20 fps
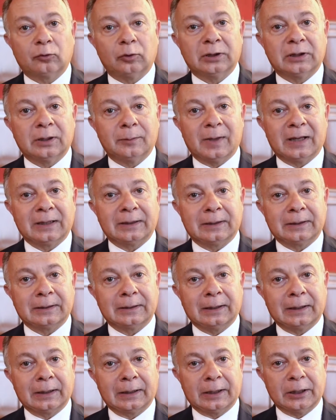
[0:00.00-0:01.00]
sulle tematiche
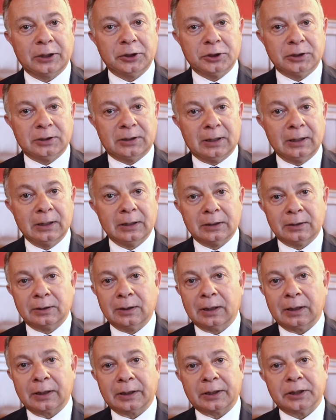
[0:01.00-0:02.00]
della crescita,
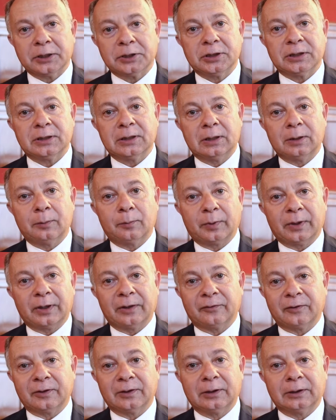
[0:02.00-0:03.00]
della crescita delle
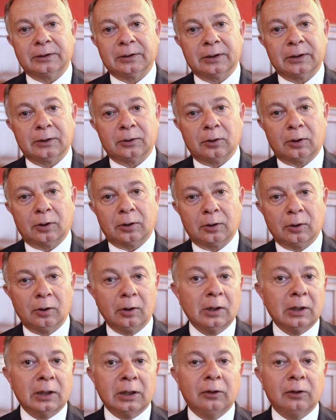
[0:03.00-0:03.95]
imprese imprese del territorio,